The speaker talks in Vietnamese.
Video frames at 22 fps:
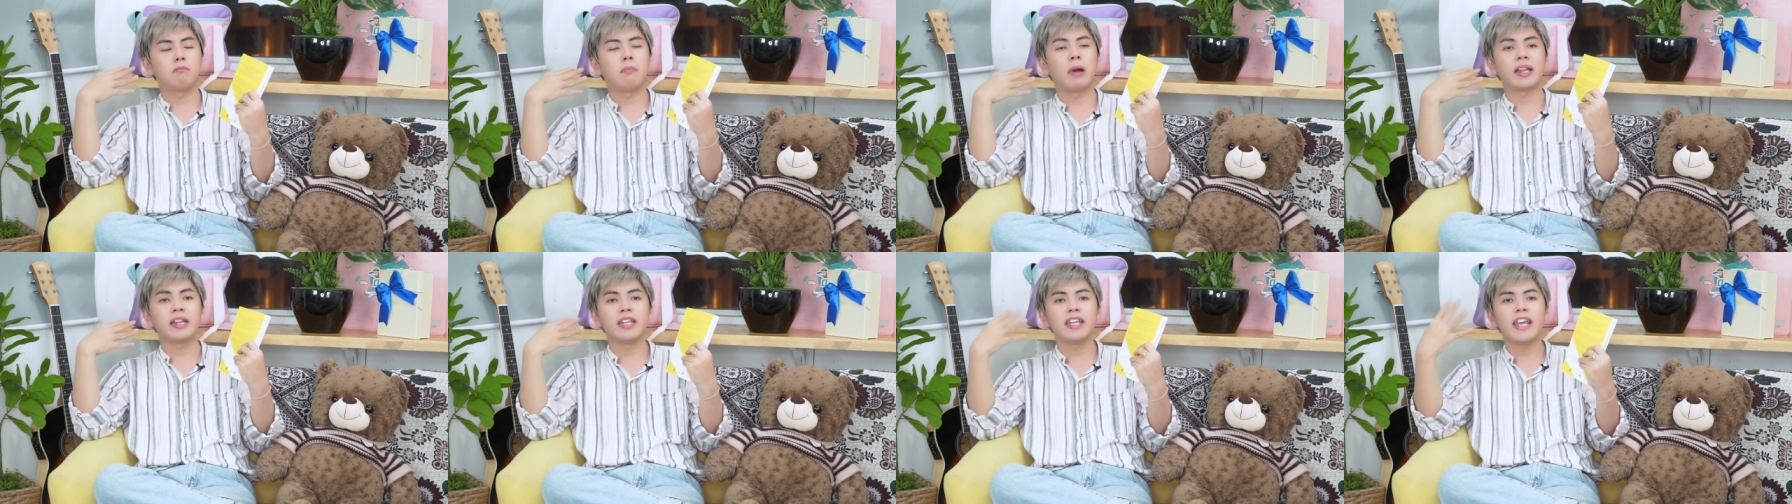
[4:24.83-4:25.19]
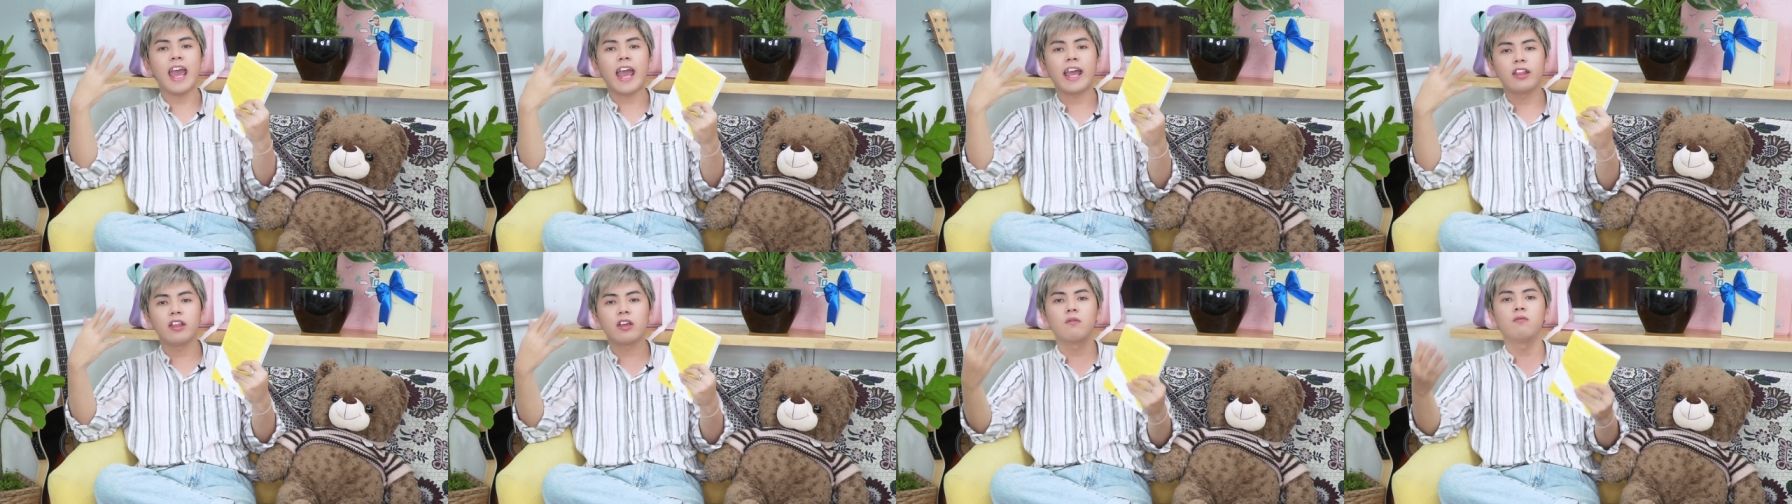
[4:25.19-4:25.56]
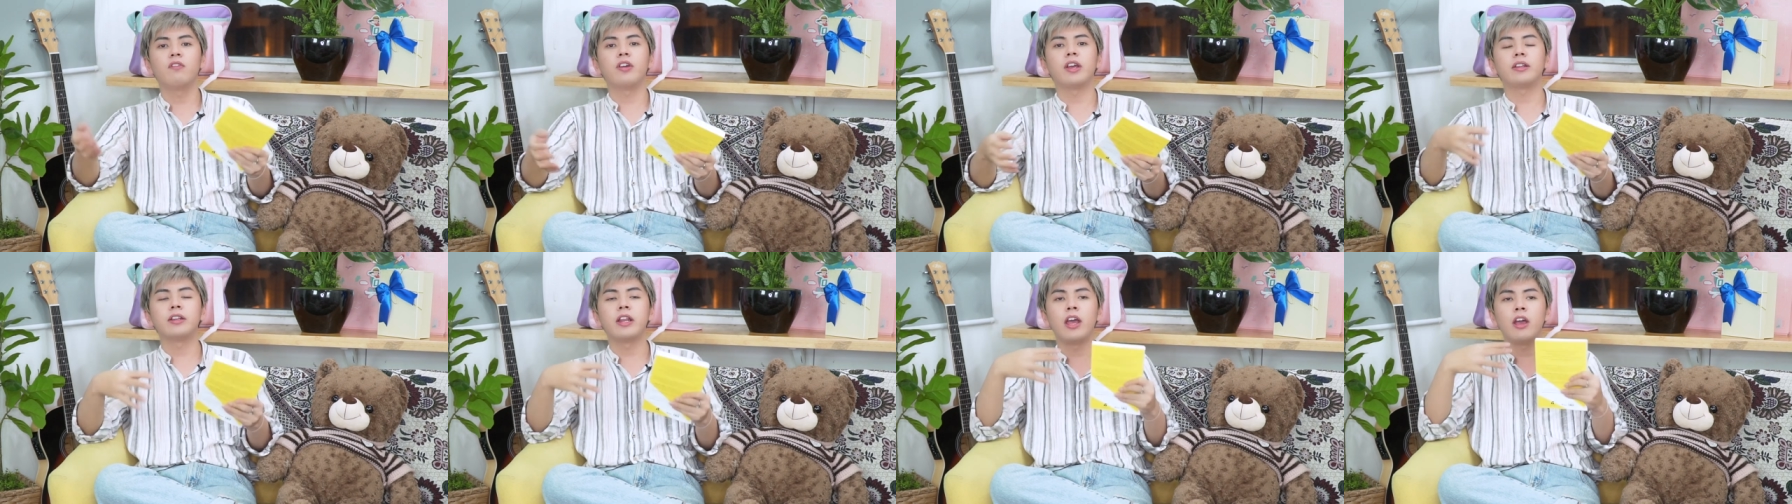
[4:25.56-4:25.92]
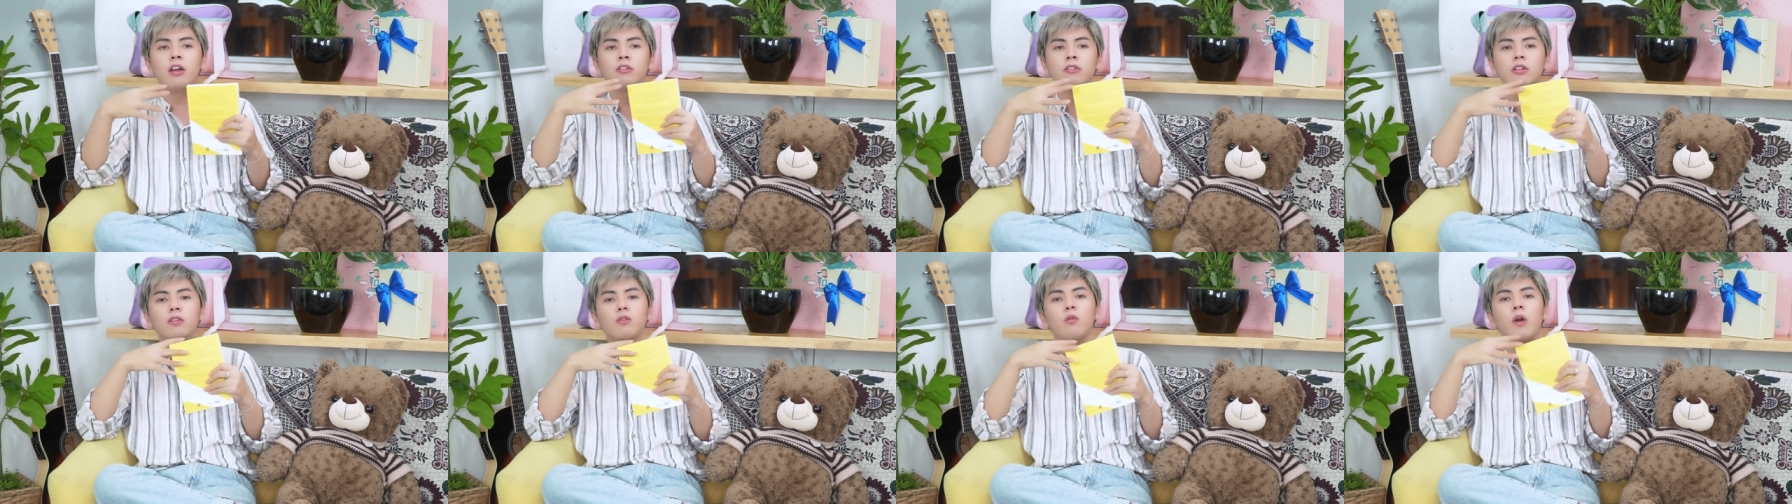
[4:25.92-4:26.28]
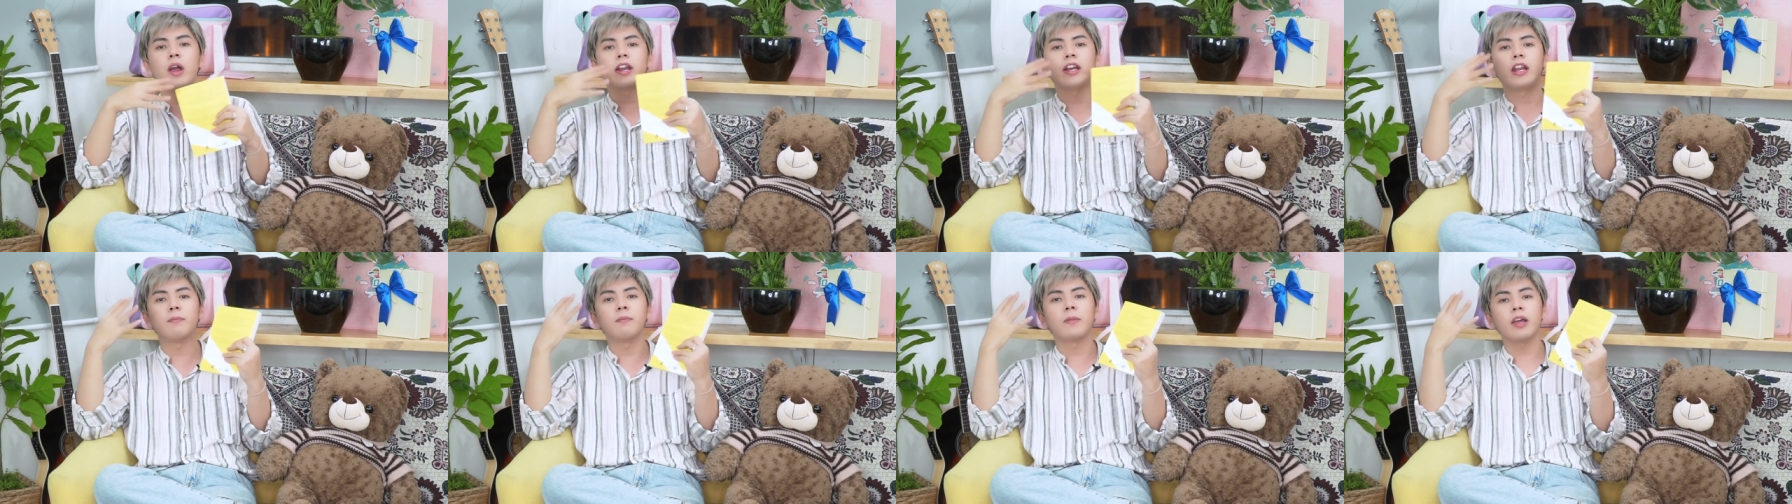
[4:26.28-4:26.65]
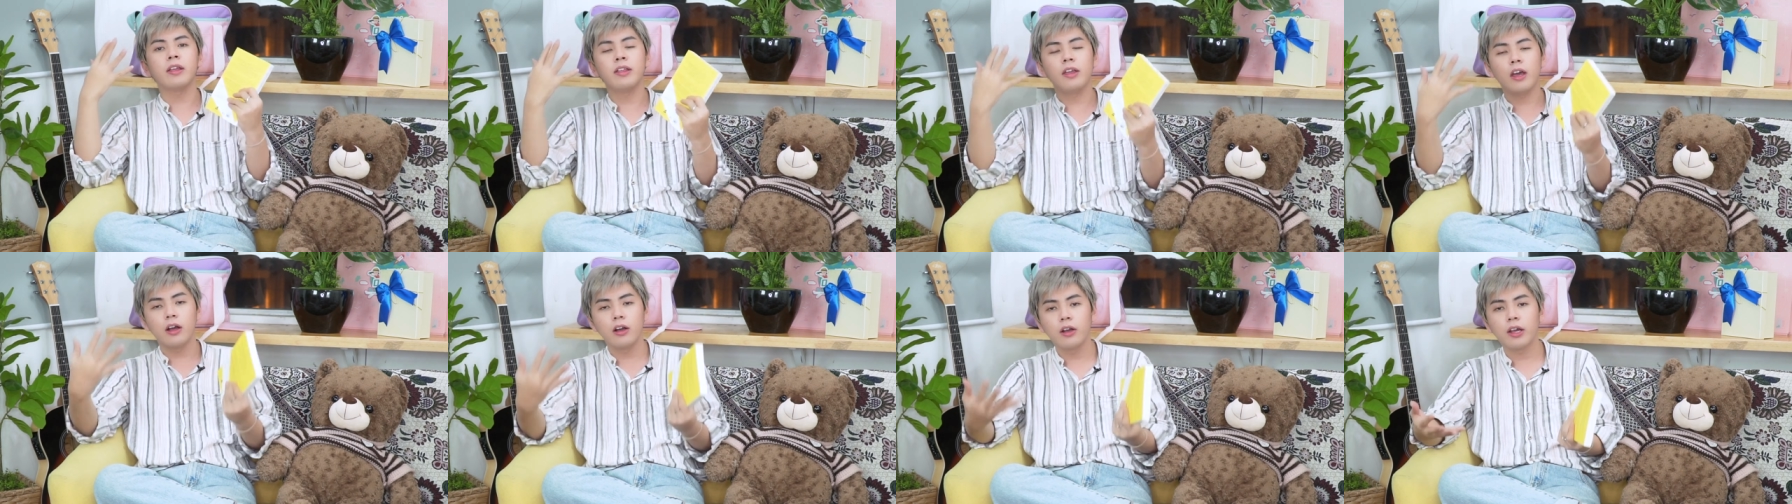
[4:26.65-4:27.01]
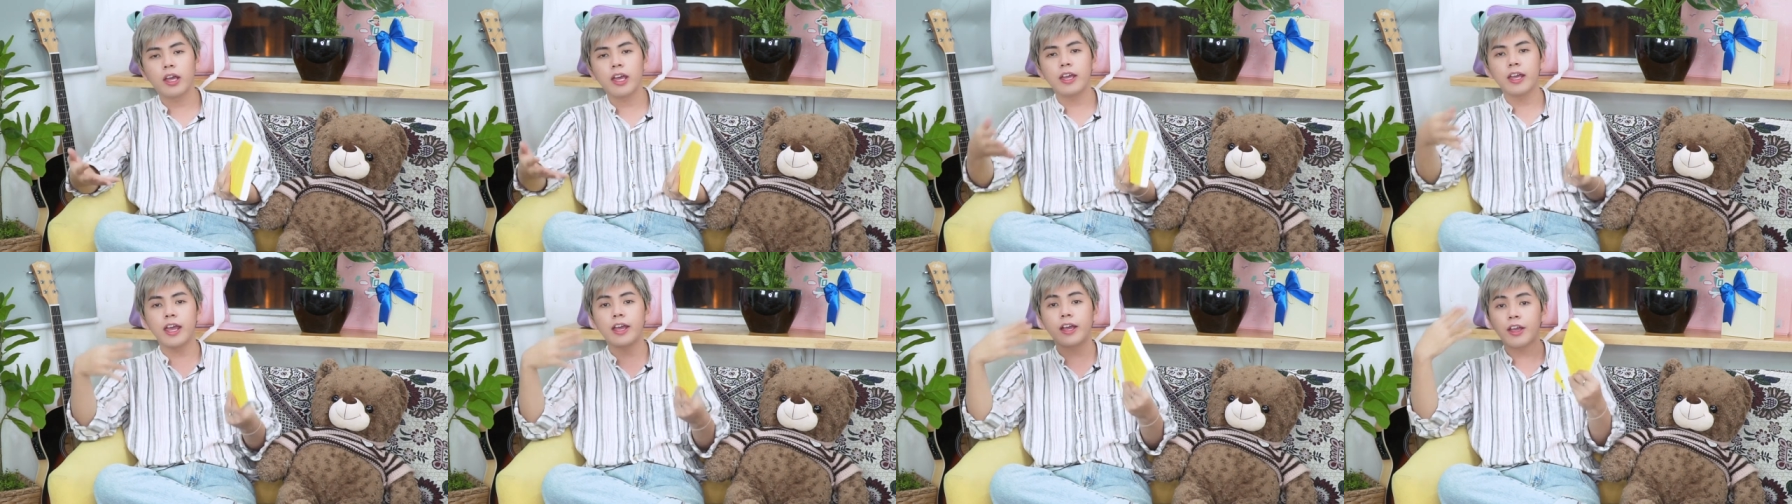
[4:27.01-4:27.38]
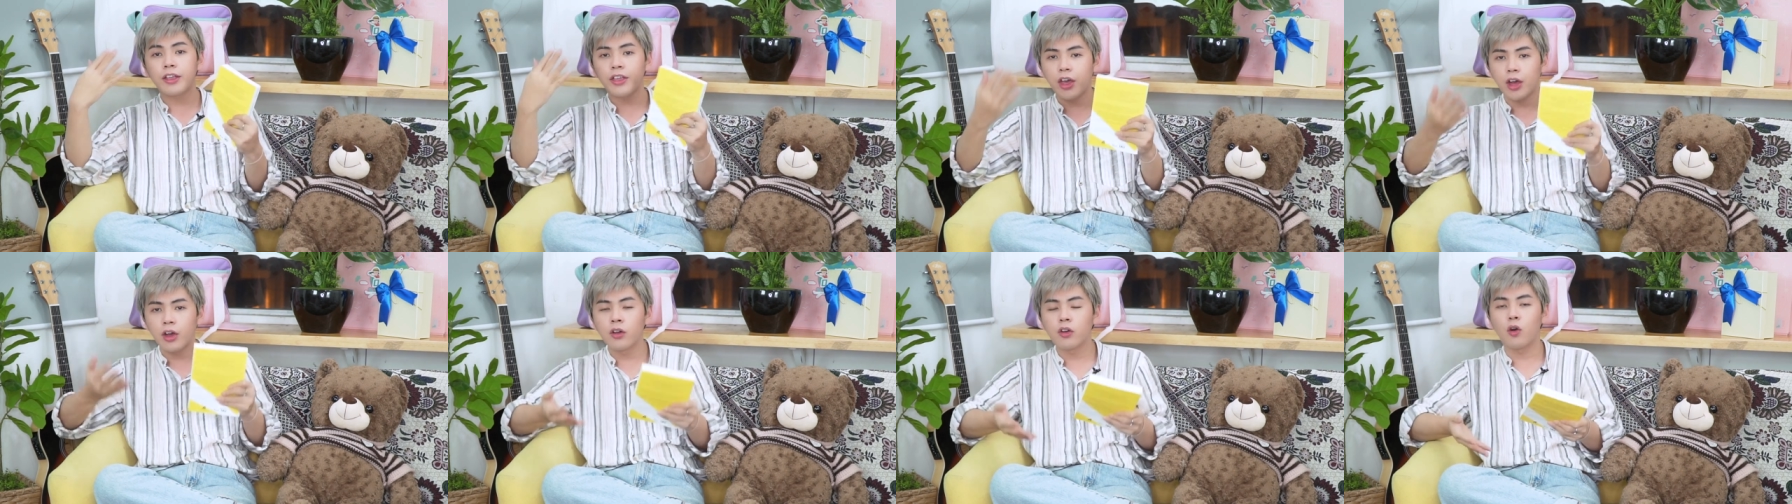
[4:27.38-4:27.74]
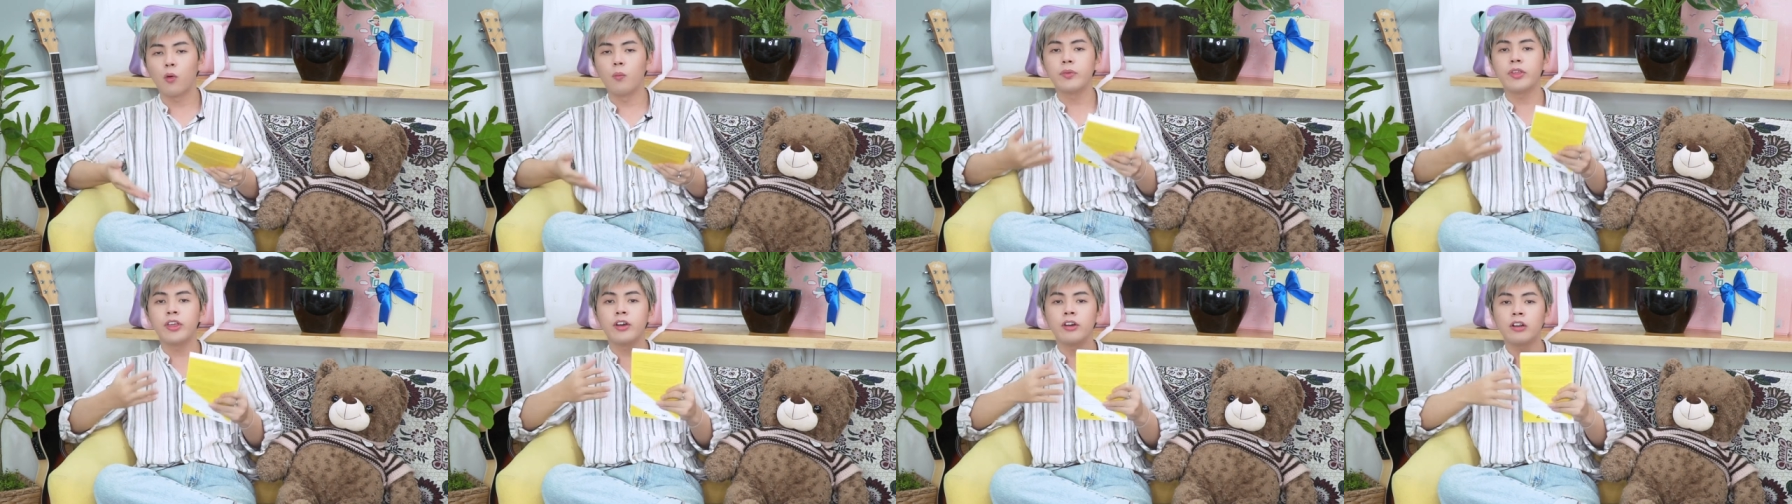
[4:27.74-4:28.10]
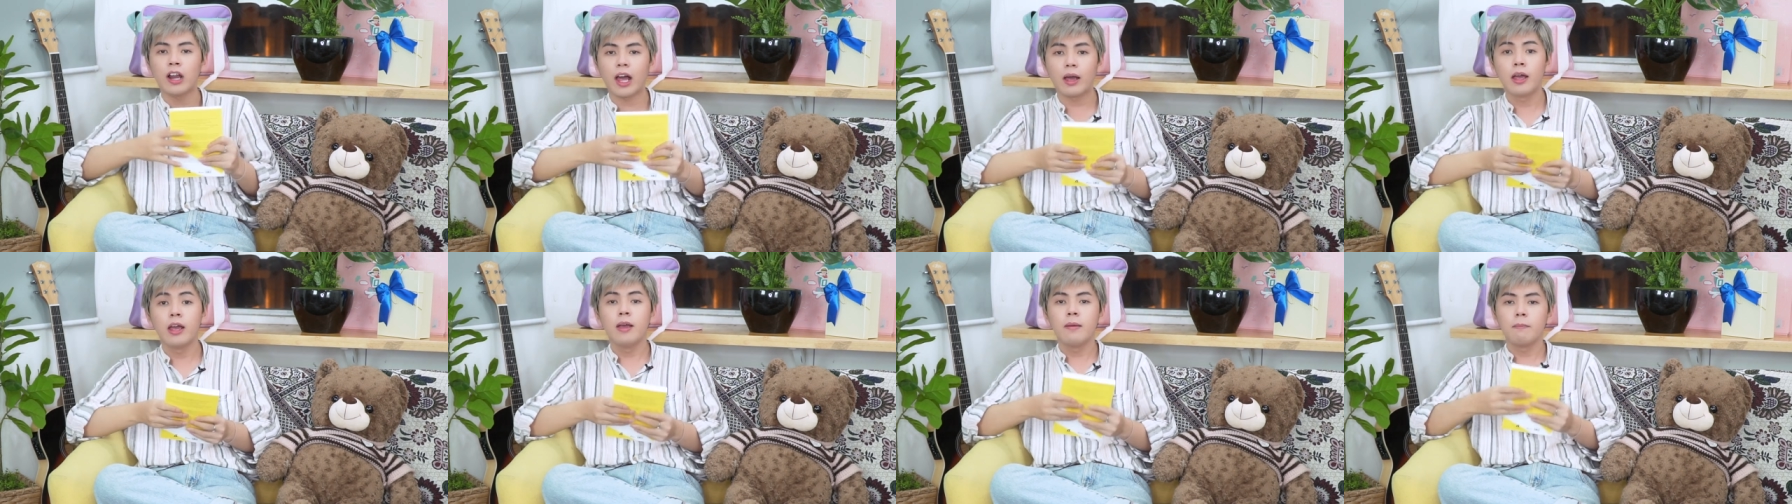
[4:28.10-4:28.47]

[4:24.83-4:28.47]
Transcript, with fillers: mạnh dạn trong việc nêu được quan điểm cá nhân, ý kiến cá nhân, cũng như là